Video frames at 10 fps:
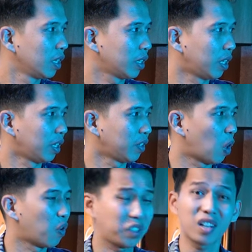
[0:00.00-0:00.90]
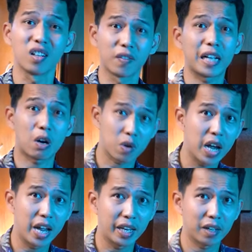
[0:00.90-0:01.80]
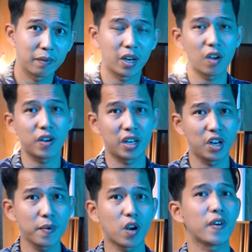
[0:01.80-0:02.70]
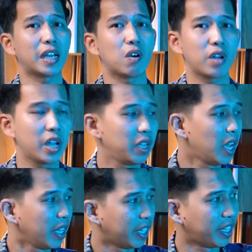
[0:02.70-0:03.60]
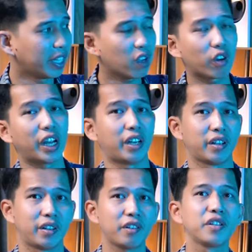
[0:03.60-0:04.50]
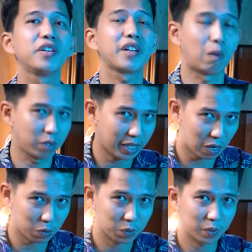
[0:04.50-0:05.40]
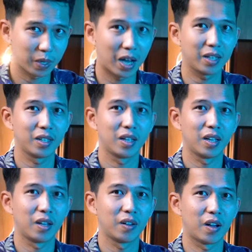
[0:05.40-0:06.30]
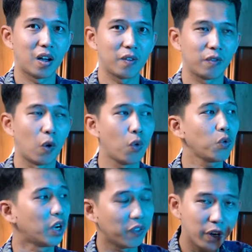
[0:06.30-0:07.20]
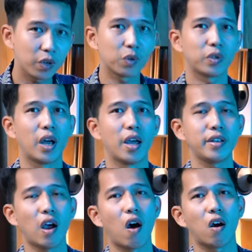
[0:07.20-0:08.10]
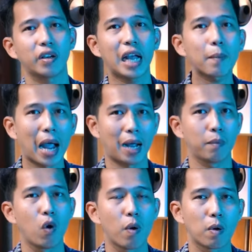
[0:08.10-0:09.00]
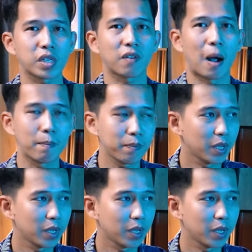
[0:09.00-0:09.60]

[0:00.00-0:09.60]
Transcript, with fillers: thì còn chất lượng về karaoke nhé mình nói về nếu mà nói về karaoke thì những cái con này nó tương đồng với nhau đây đó, vũ review để cho các bạn mua một sản phẩm